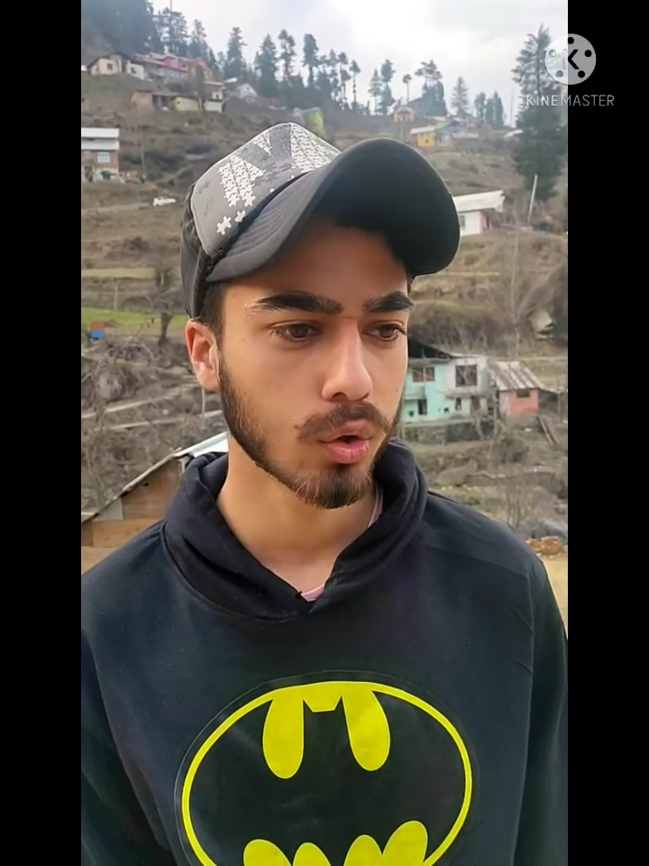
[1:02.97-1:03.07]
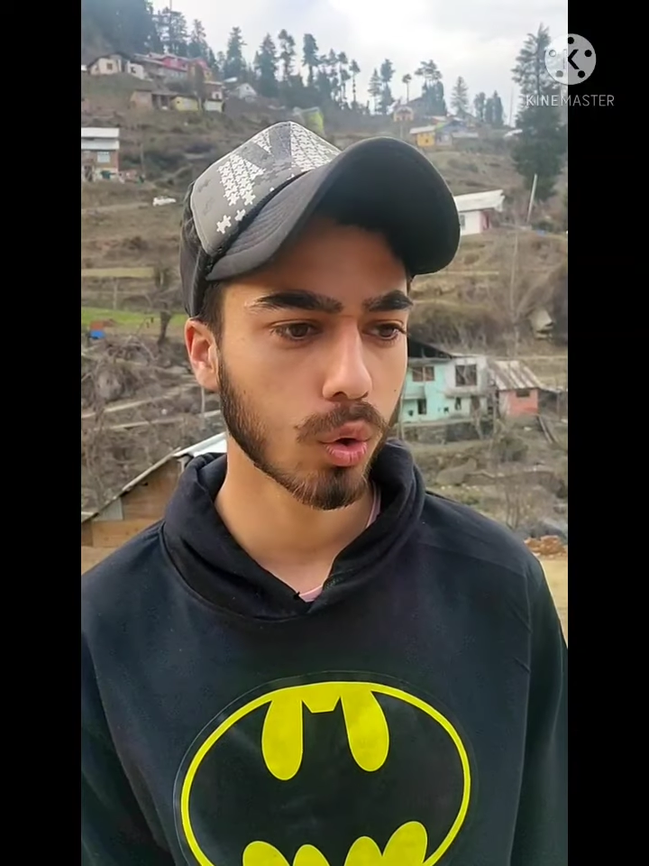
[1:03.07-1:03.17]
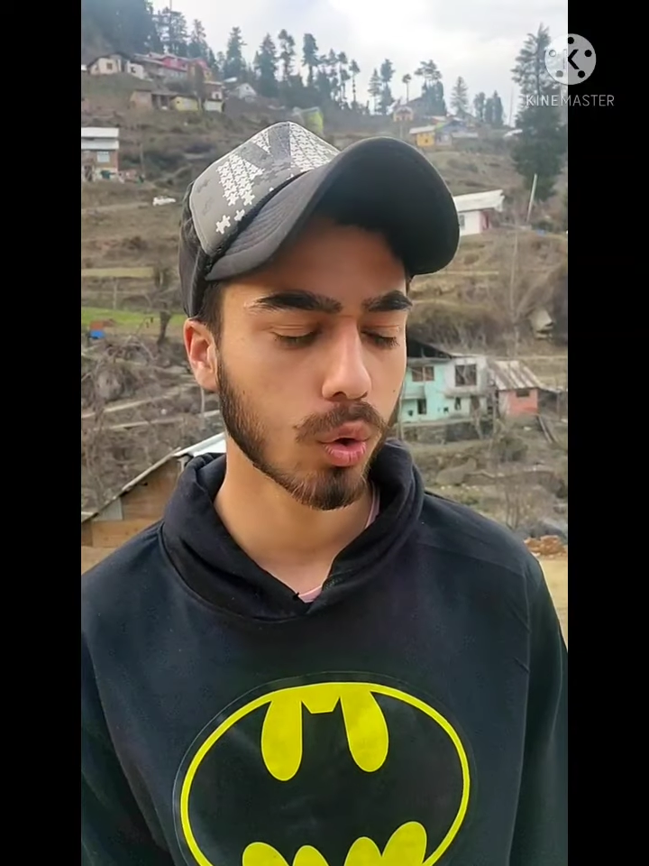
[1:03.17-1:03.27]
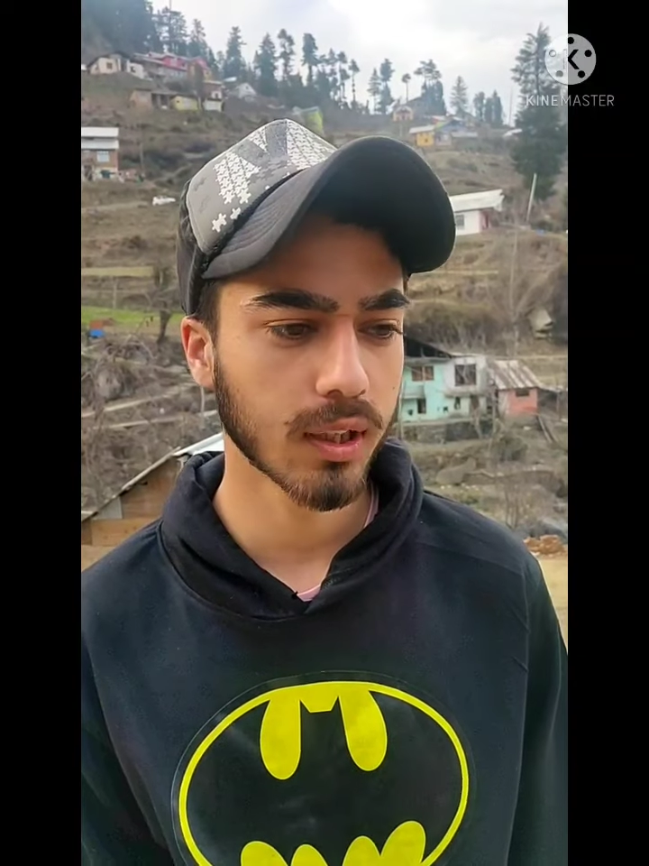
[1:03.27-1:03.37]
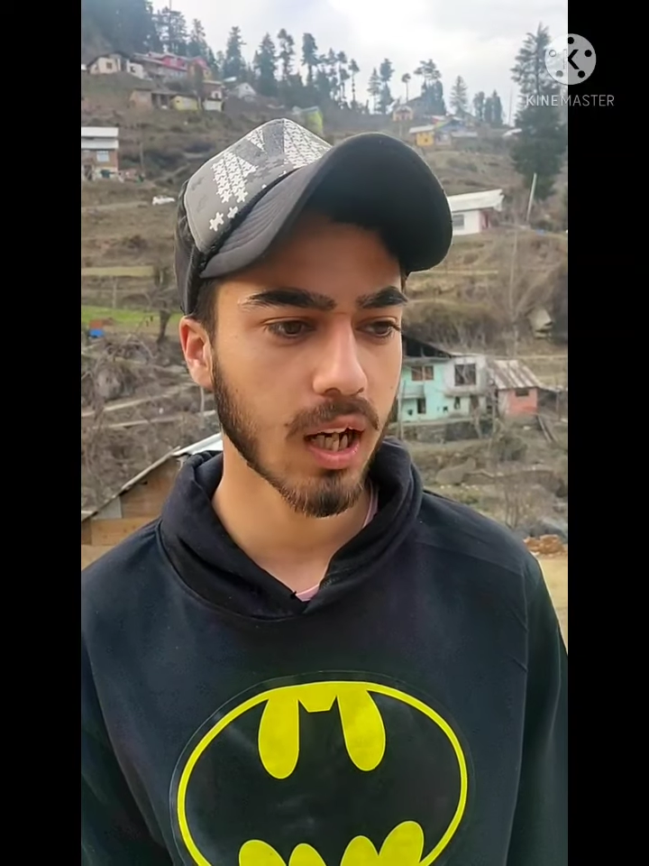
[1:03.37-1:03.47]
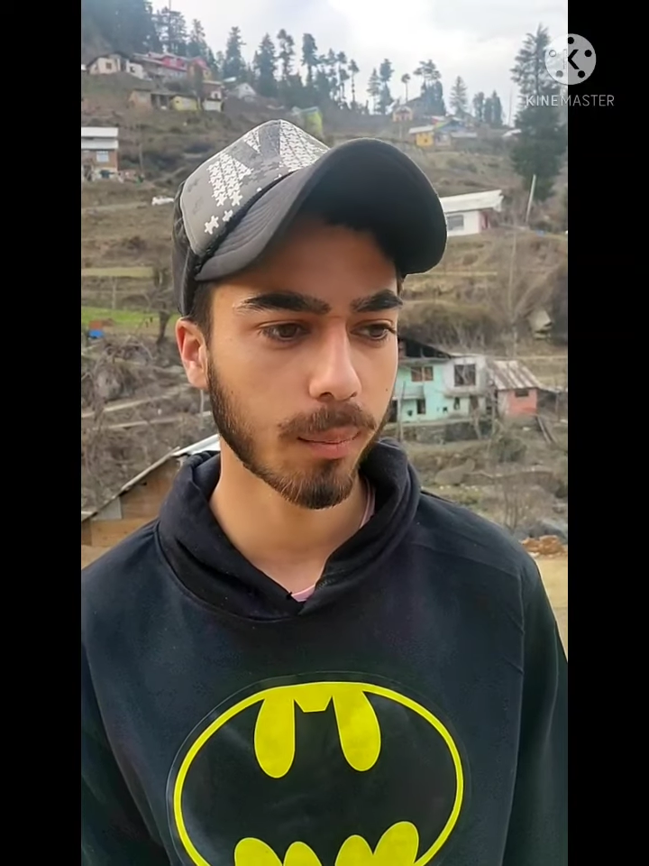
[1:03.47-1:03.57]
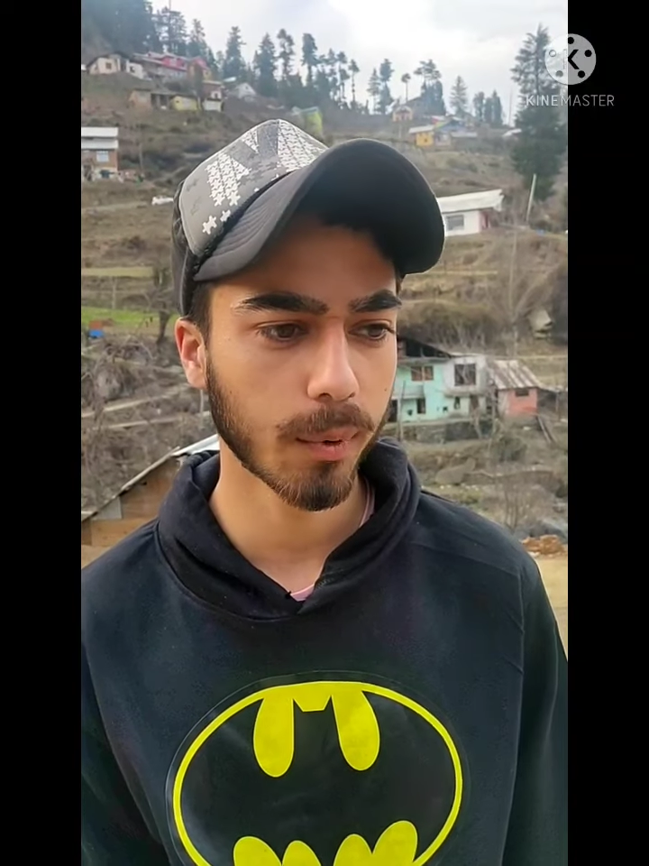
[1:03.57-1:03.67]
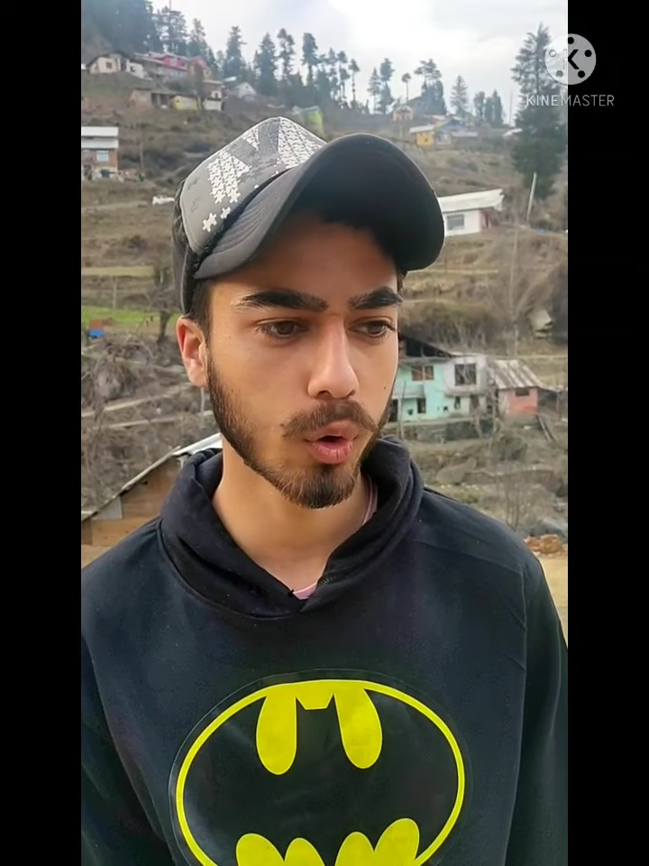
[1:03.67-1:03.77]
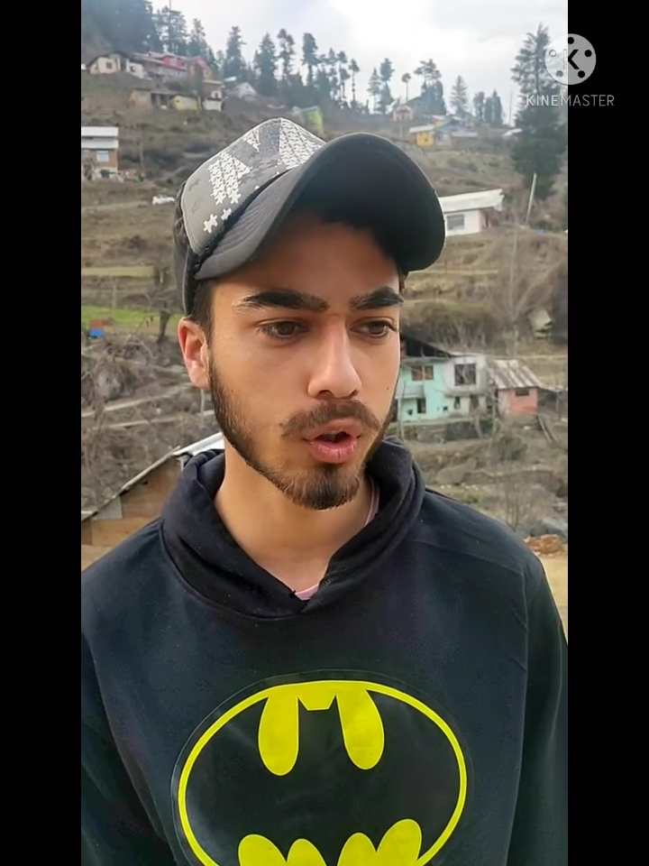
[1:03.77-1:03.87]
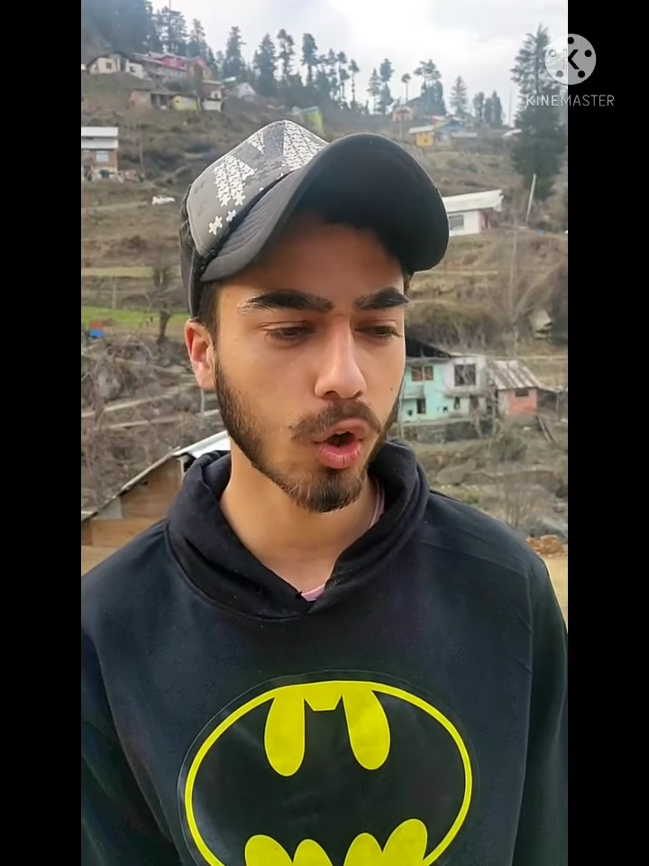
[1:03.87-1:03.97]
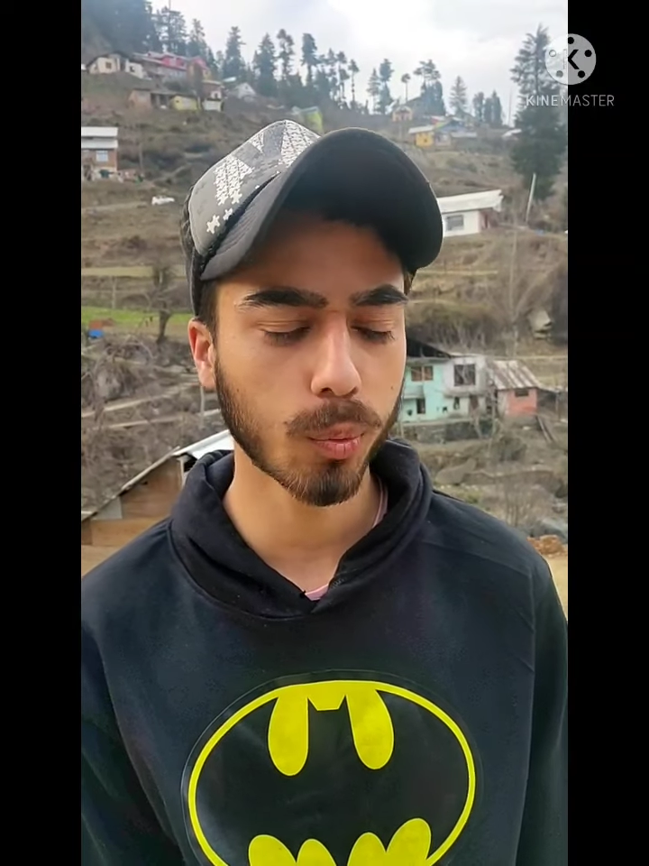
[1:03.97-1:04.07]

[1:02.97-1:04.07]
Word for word: तो यहाँ पे उनके